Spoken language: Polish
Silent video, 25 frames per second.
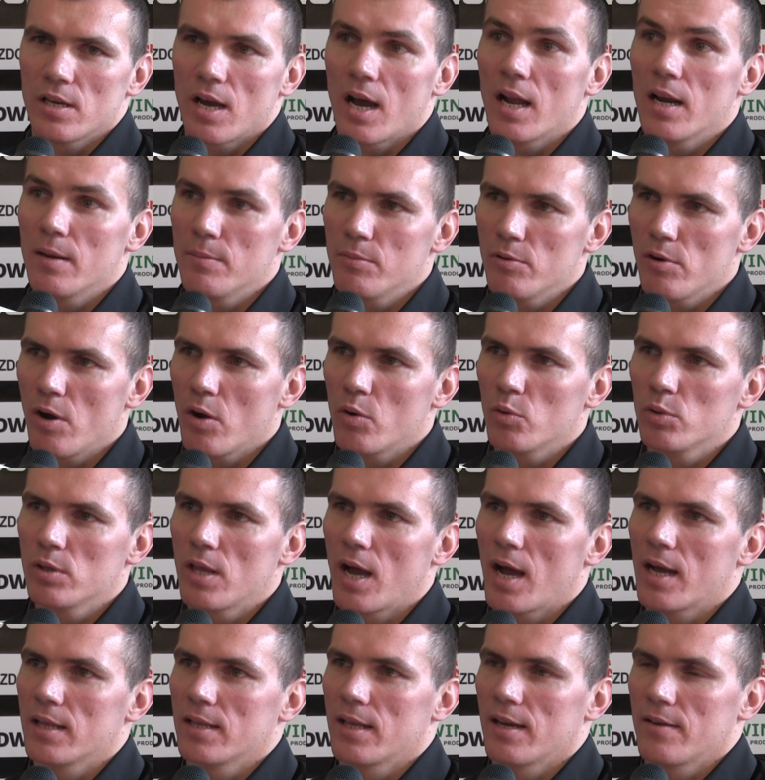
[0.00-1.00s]
ale była
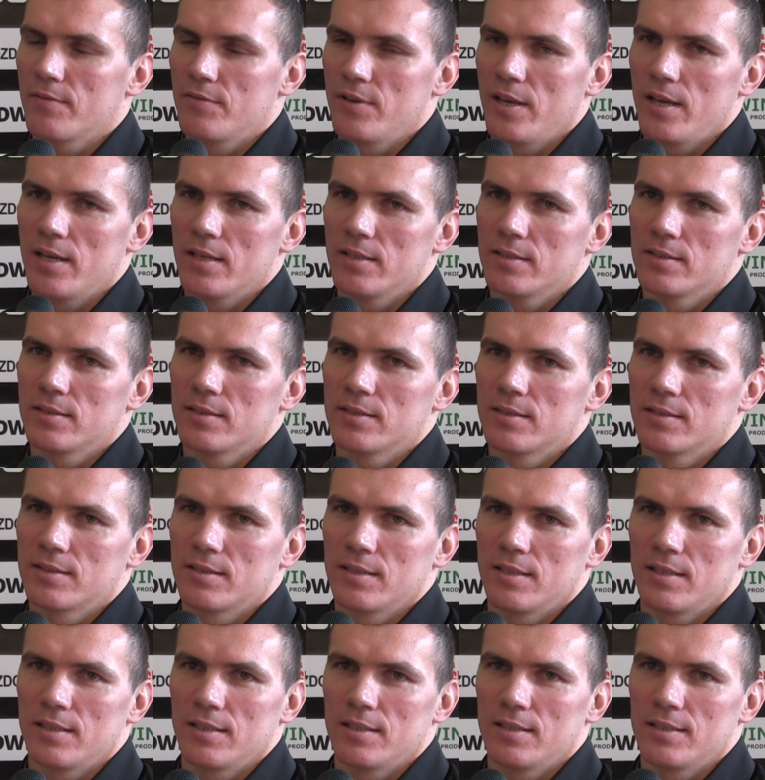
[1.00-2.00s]
udana, więc
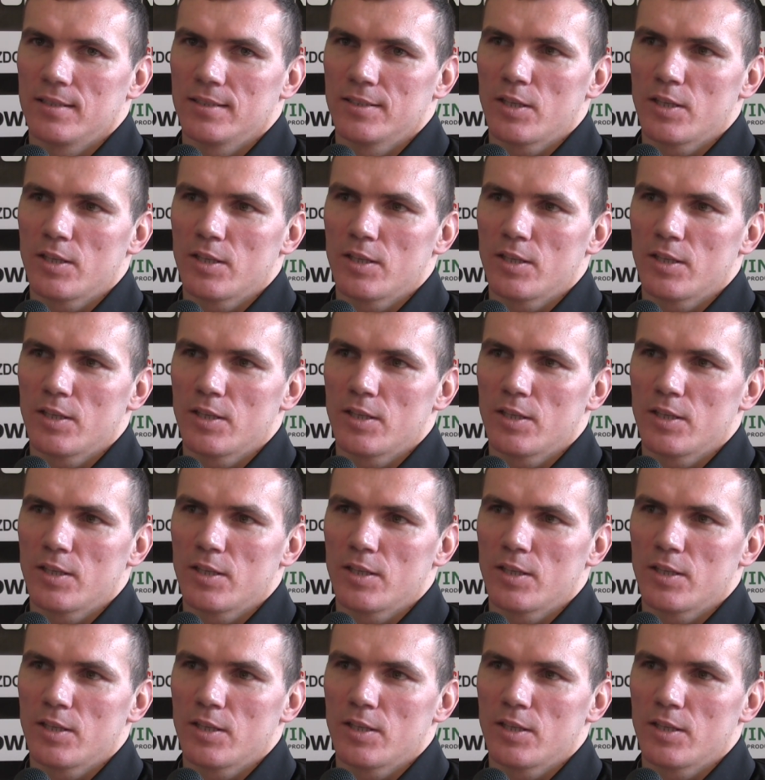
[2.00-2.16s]
e,